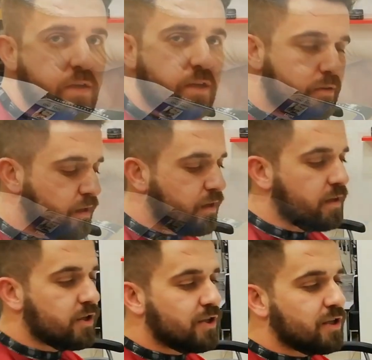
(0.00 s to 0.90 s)
Evet
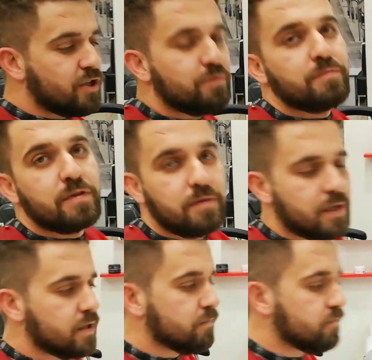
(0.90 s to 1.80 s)
arkadaşlar şimdi bir de
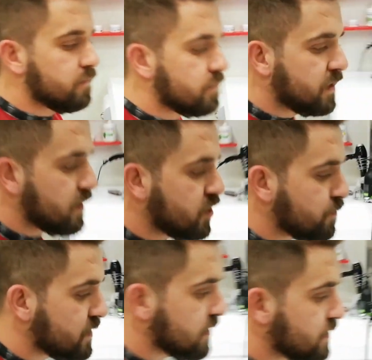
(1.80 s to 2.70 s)
bakalım
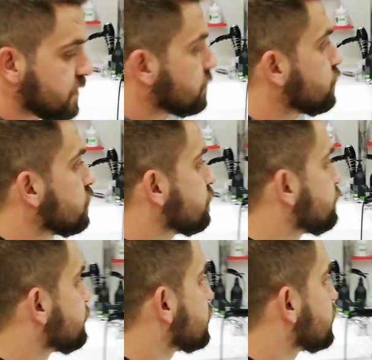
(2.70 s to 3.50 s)
tıraşımızı nasıl yapıyor.